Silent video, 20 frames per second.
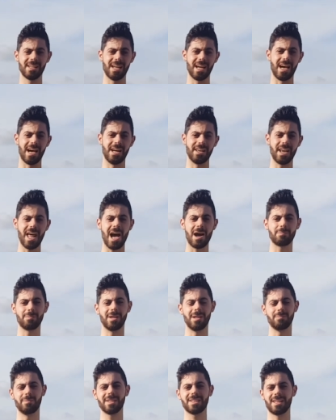آه،
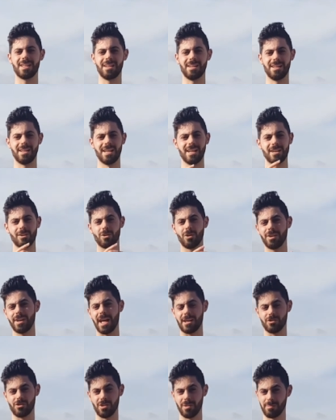نعمل مثل
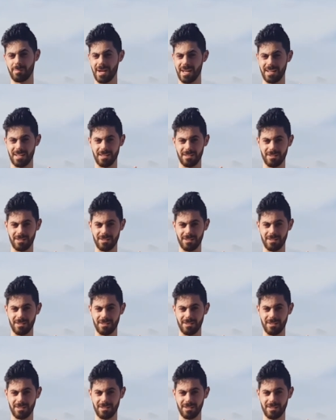كونكشن بين